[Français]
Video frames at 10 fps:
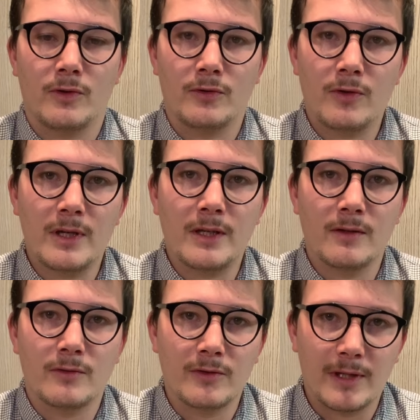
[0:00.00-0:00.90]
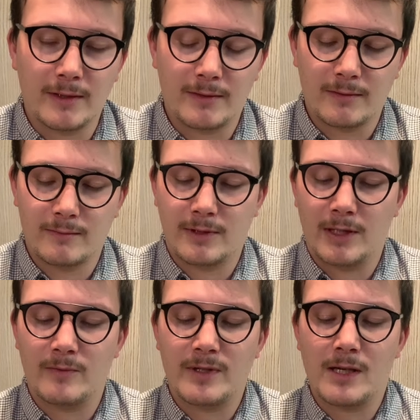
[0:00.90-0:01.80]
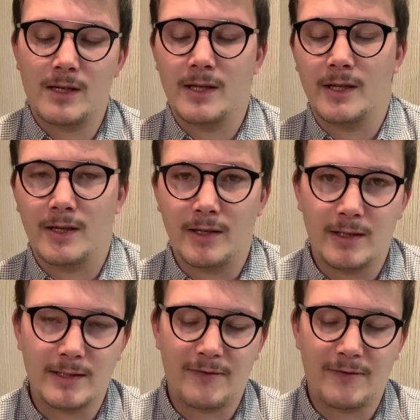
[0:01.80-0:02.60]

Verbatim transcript: deux lignes, no date. C'est comme ça que les,